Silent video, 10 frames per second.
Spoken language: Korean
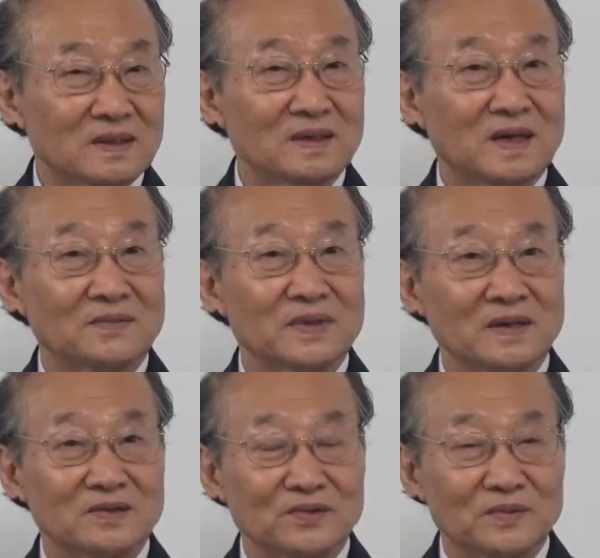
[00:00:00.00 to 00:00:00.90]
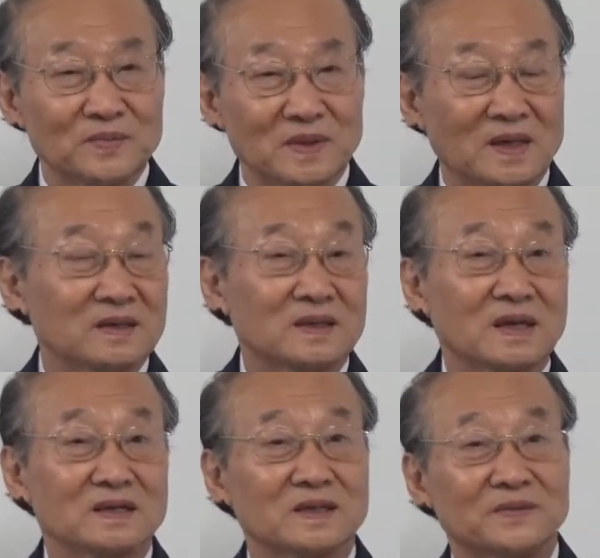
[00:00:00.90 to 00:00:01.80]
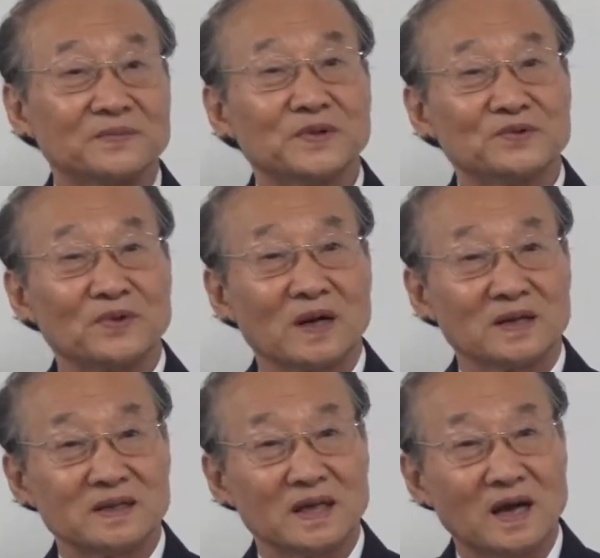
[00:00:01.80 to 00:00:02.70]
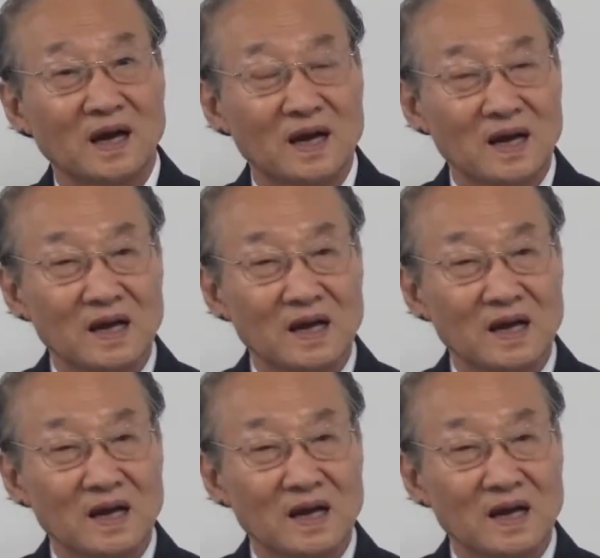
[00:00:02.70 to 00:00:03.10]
늘 감시하는 줄 아는 사람이 없는 줄 아느냐.